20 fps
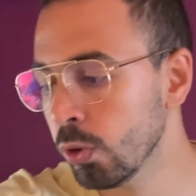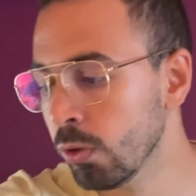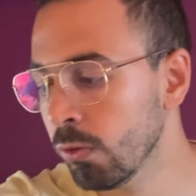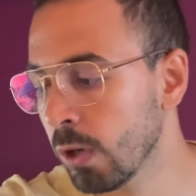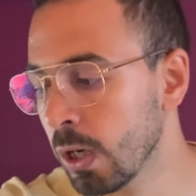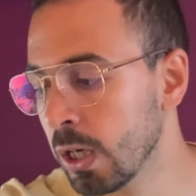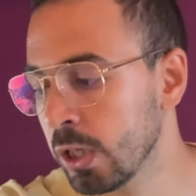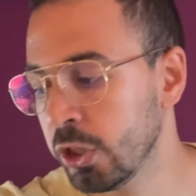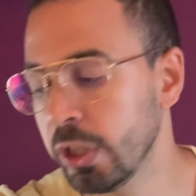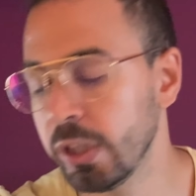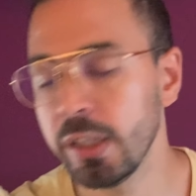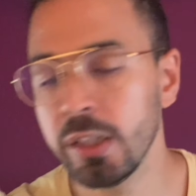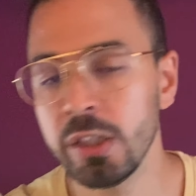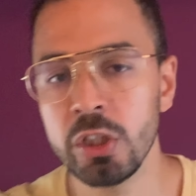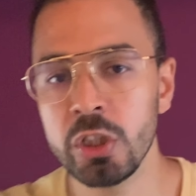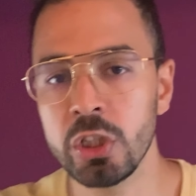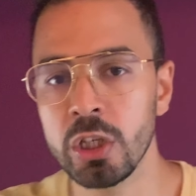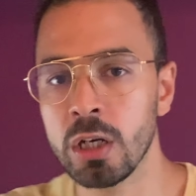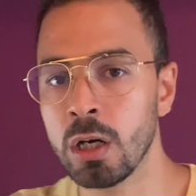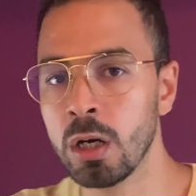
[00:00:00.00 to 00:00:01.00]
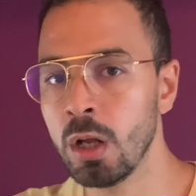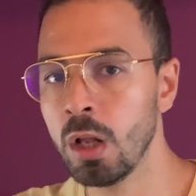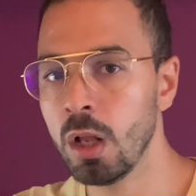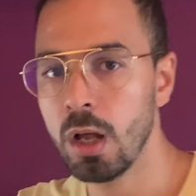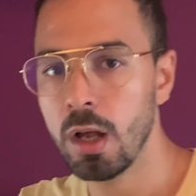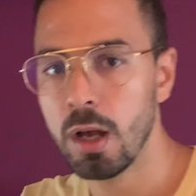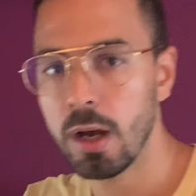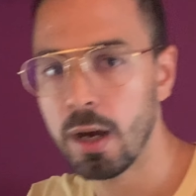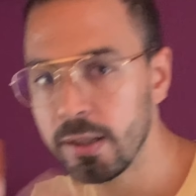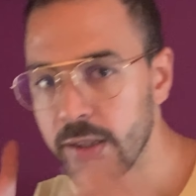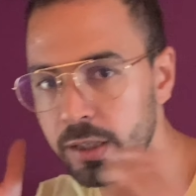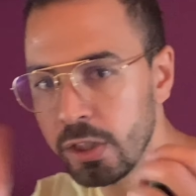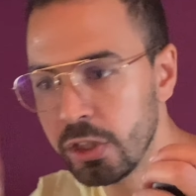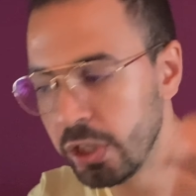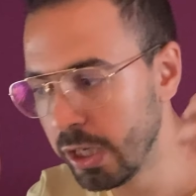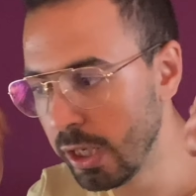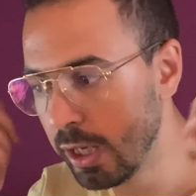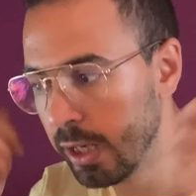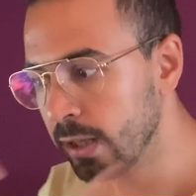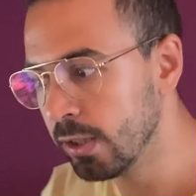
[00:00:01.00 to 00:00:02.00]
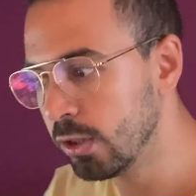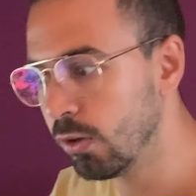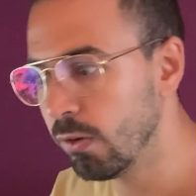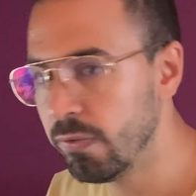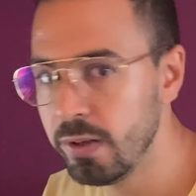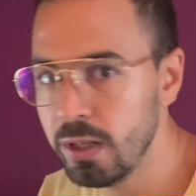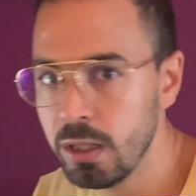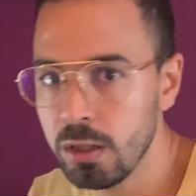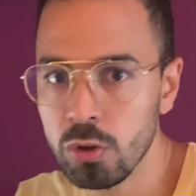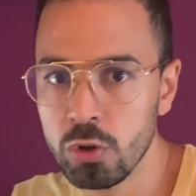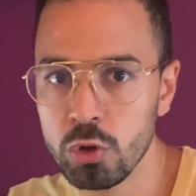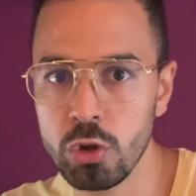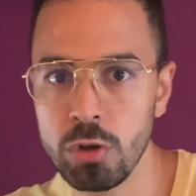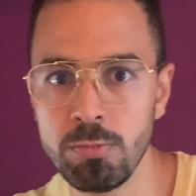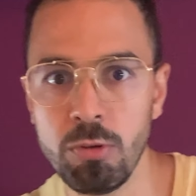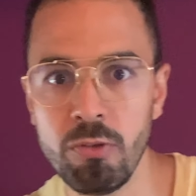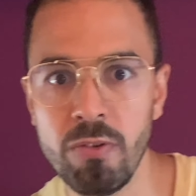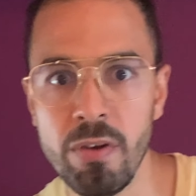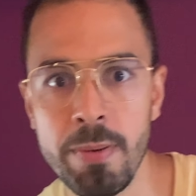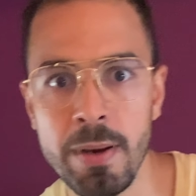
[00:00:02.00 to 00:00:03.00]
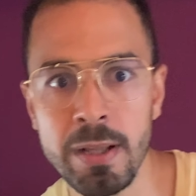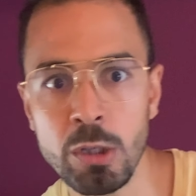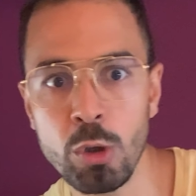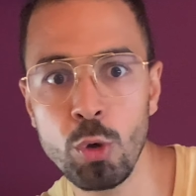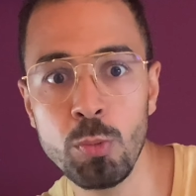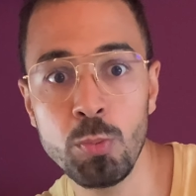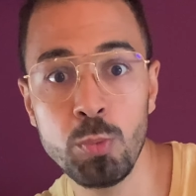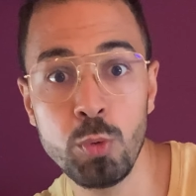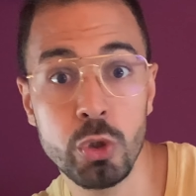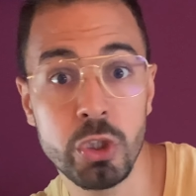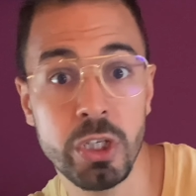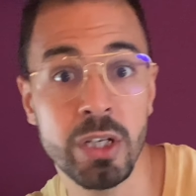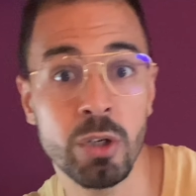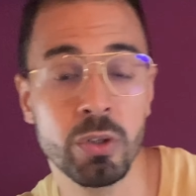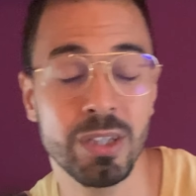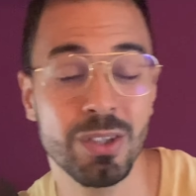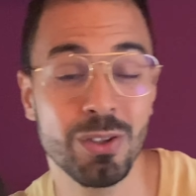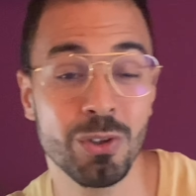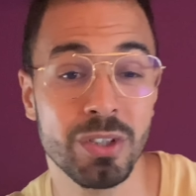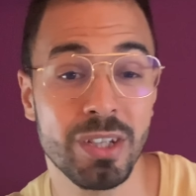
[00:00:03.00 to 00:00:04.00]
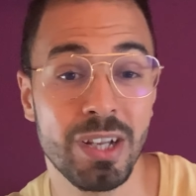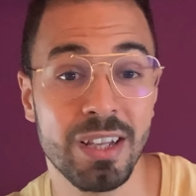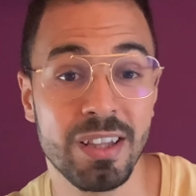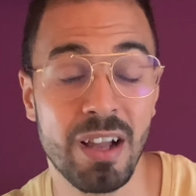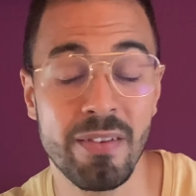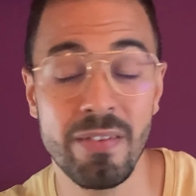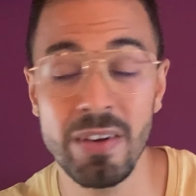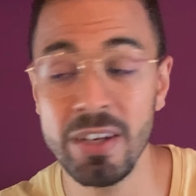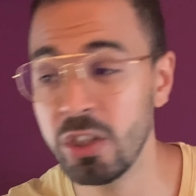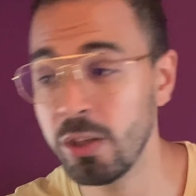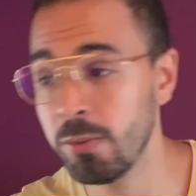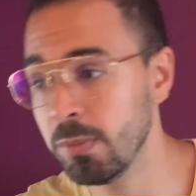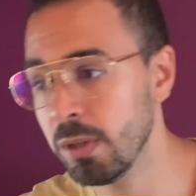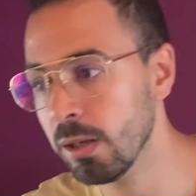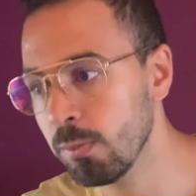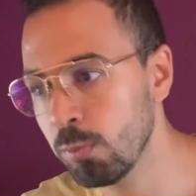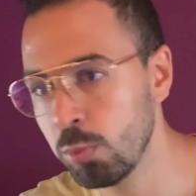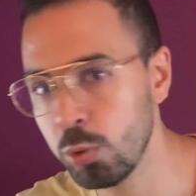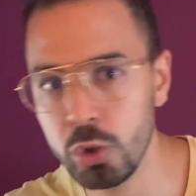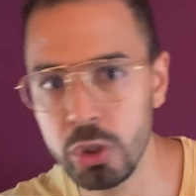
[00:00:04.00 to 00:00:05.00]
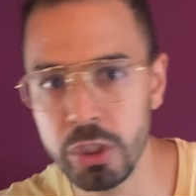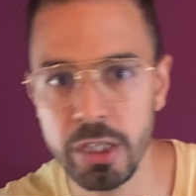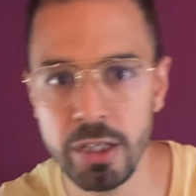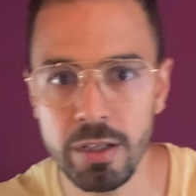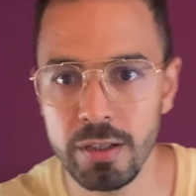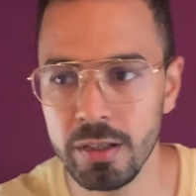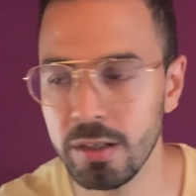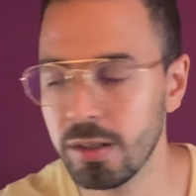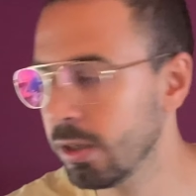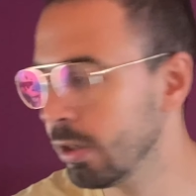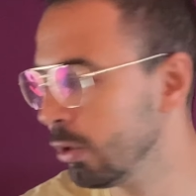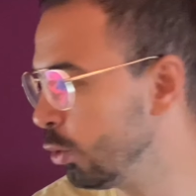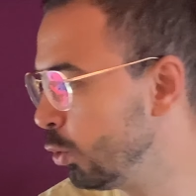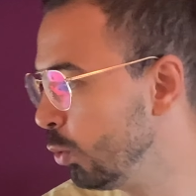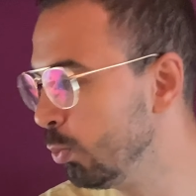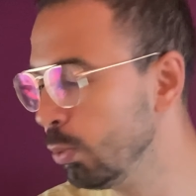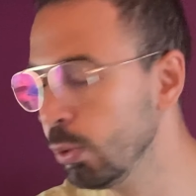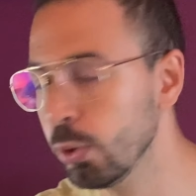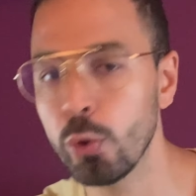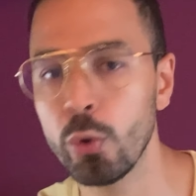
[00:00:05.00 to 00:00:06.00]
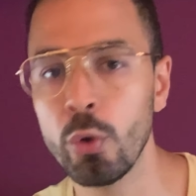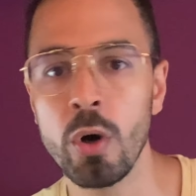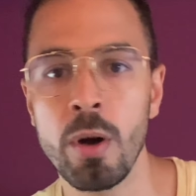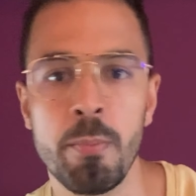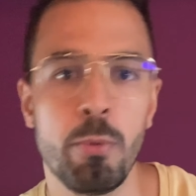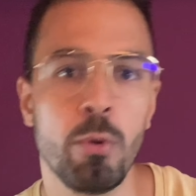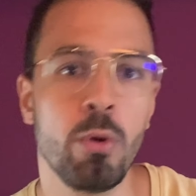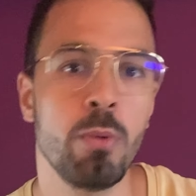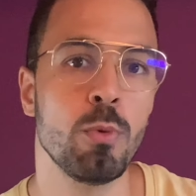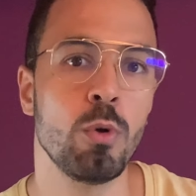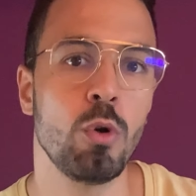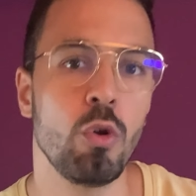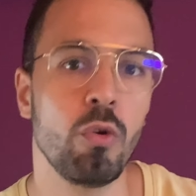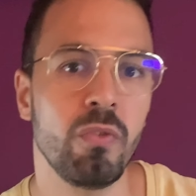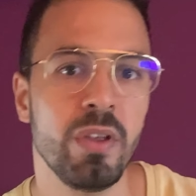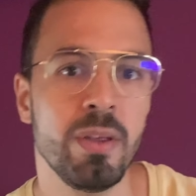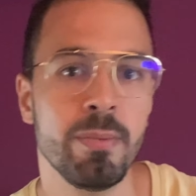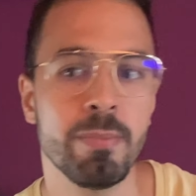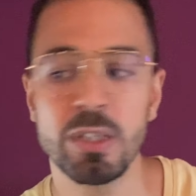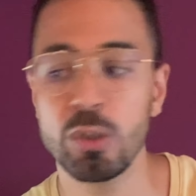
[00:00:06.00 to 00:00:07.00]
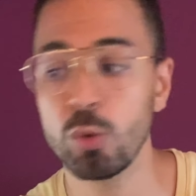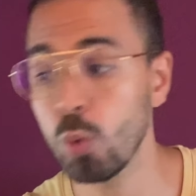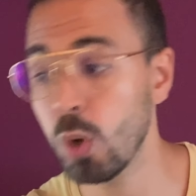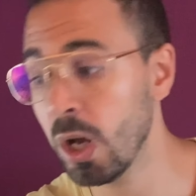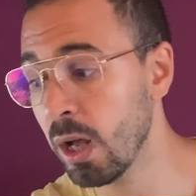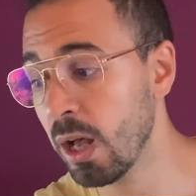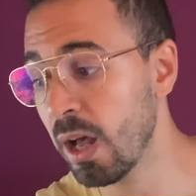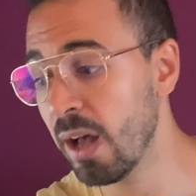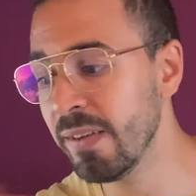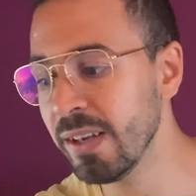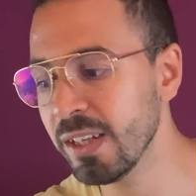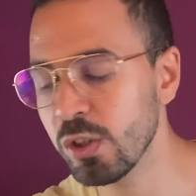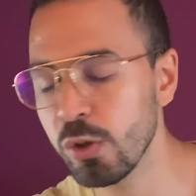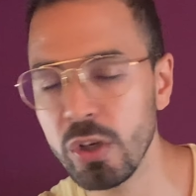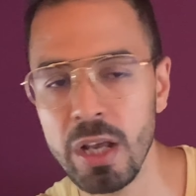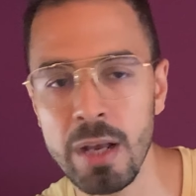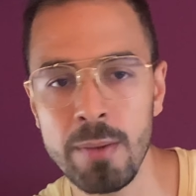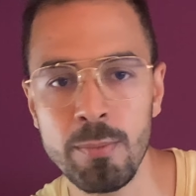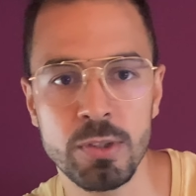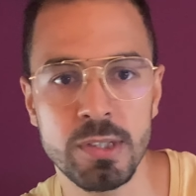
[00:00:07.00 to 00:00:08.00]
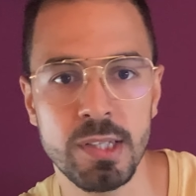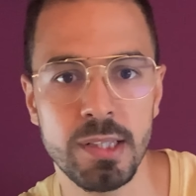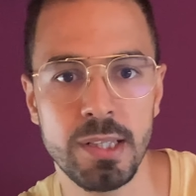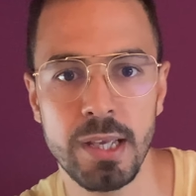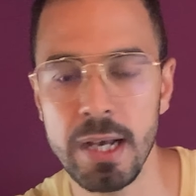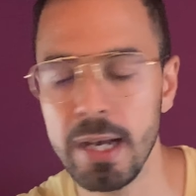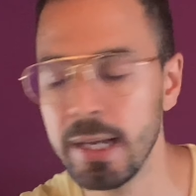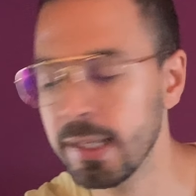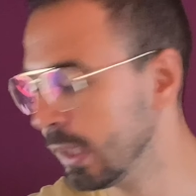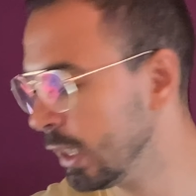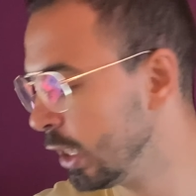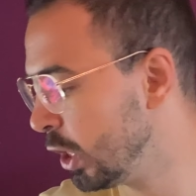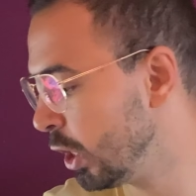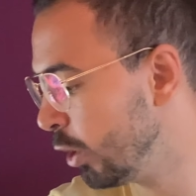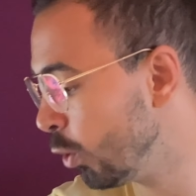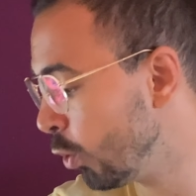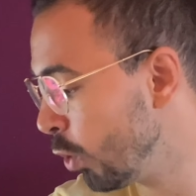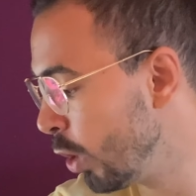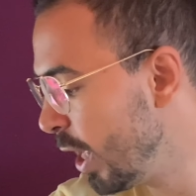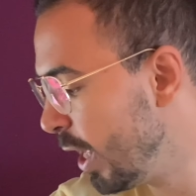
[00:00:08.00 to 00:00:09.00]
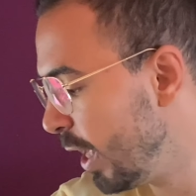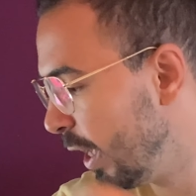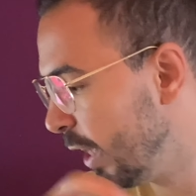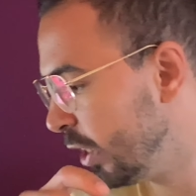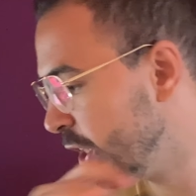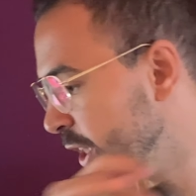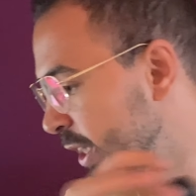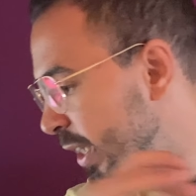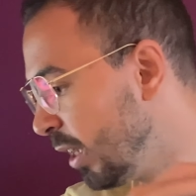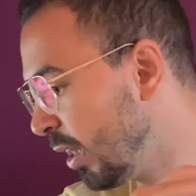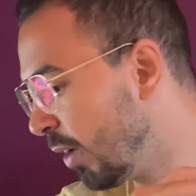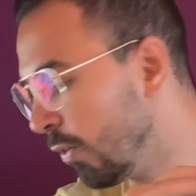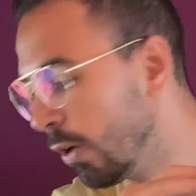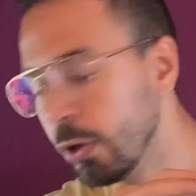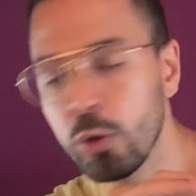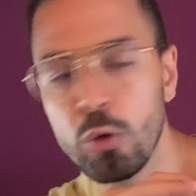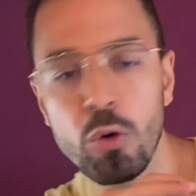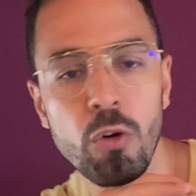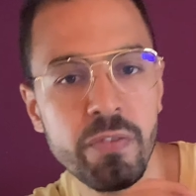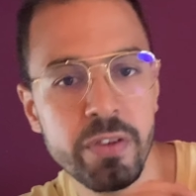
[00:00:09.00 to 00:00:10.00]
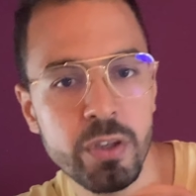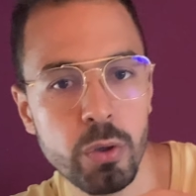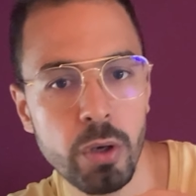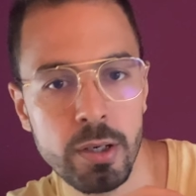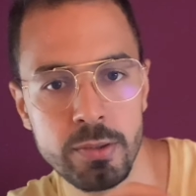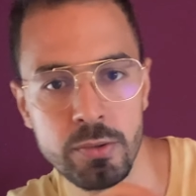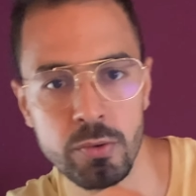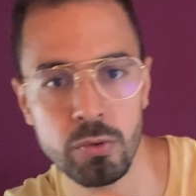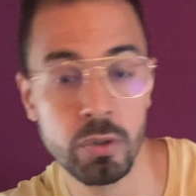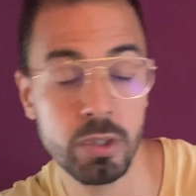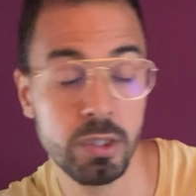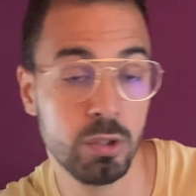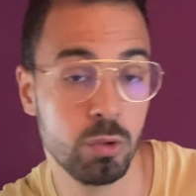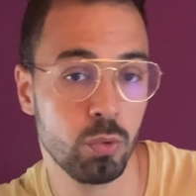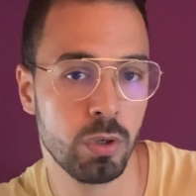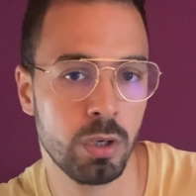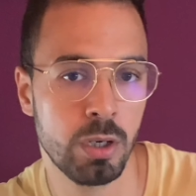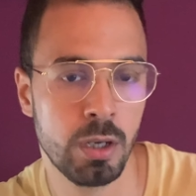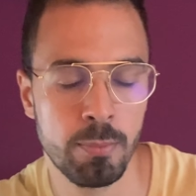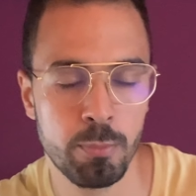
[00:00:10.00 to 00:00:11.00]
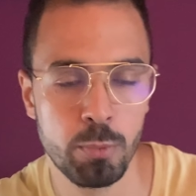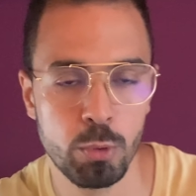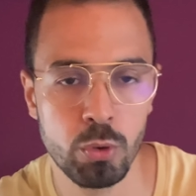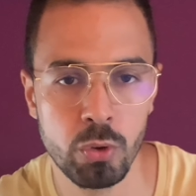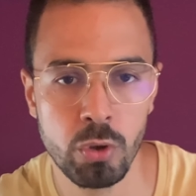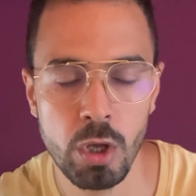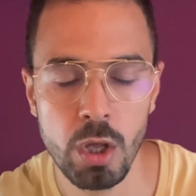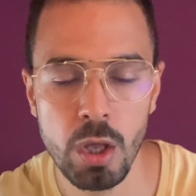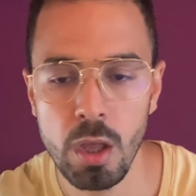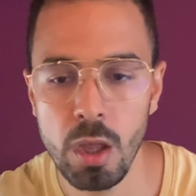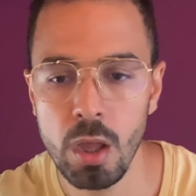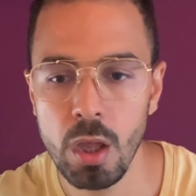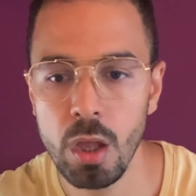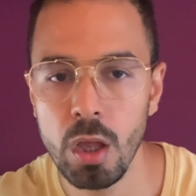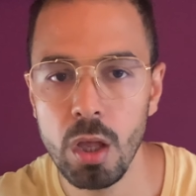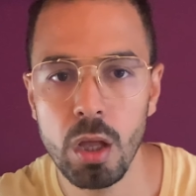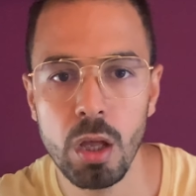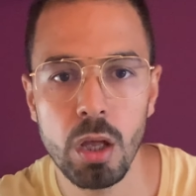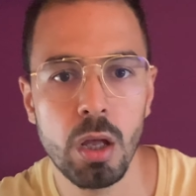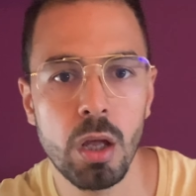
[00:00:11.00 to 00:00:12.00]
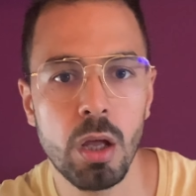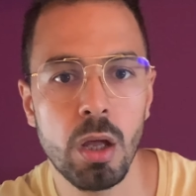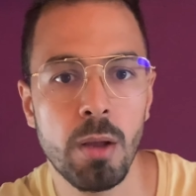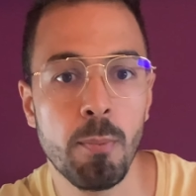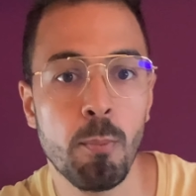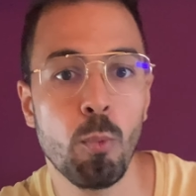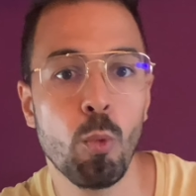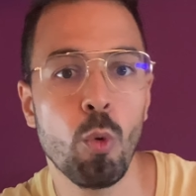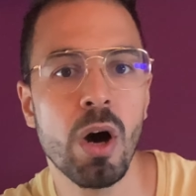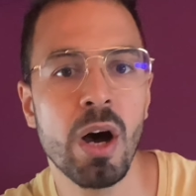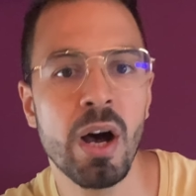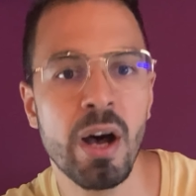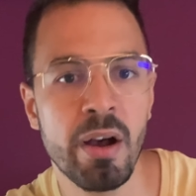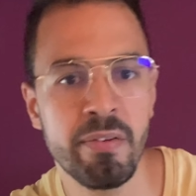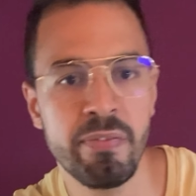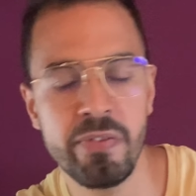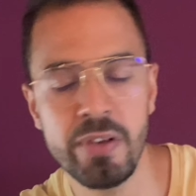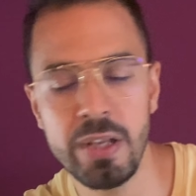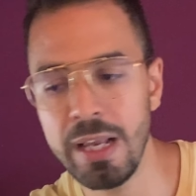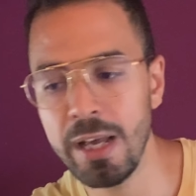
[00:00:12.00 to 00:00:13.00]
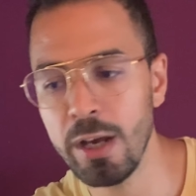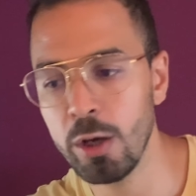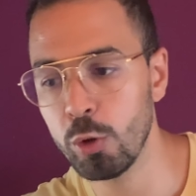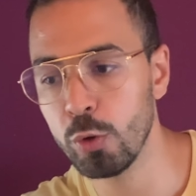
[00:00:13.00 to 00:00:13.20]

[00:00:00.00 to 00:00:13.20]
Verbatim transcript: voilà, j'étais déjà attaché à ce fil, donc je ne pouvais pas trop bouger. En étant en télétravail, j'aime bien bouger euh, du bureau un peu, me lever, m'asseoir. Avec ce câble, c'était assez gênant et j'essaie d'avoir une configuration qui soit un peu euh, moins filaire que